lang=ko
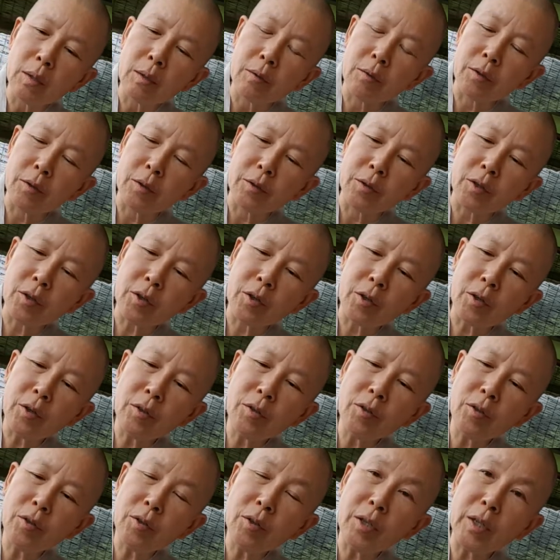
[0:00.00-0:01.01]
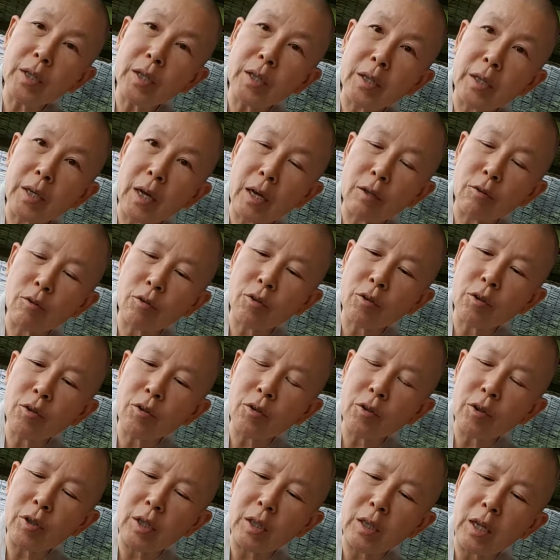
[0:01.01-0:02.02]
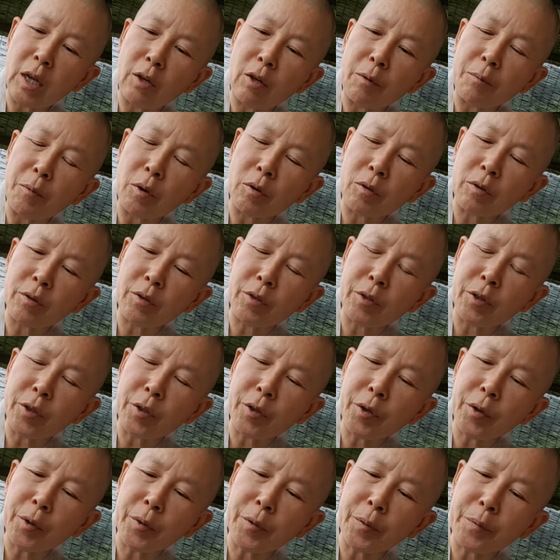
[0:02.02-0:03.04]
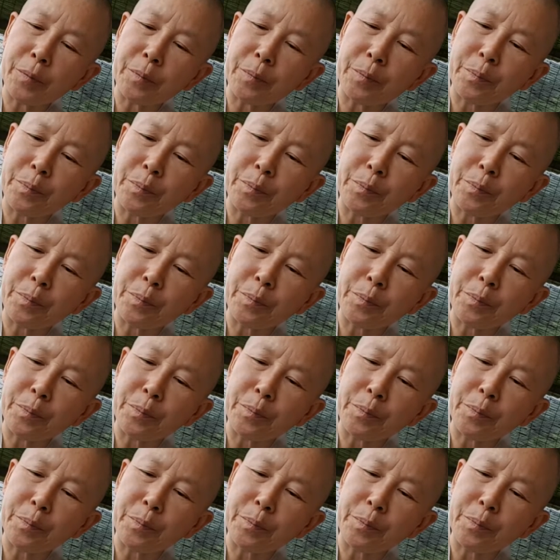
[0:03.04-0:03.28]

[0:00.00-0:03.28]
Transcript: 그래서 천천히 아주 천천히 내려 먹거든요.